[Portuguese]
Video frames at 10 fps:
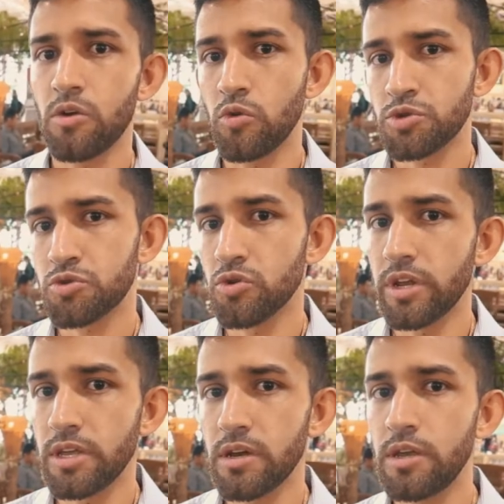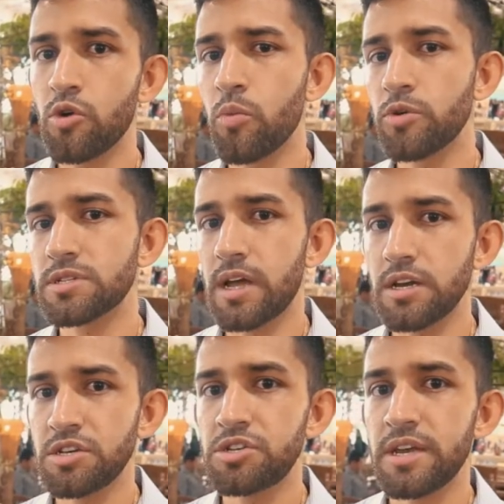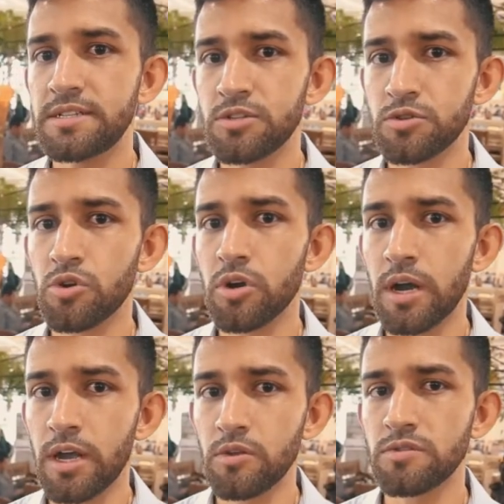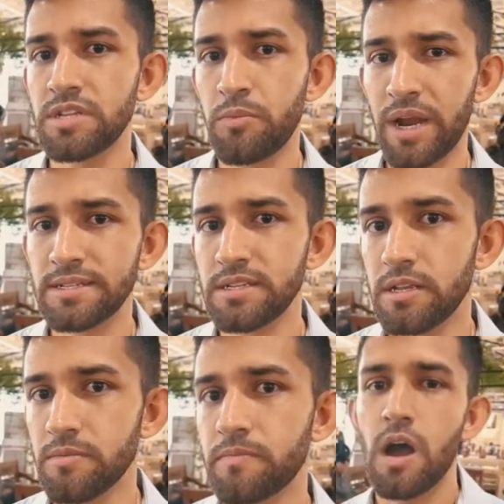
consultoria e compostagem de resíduos orgânicos em Brasília.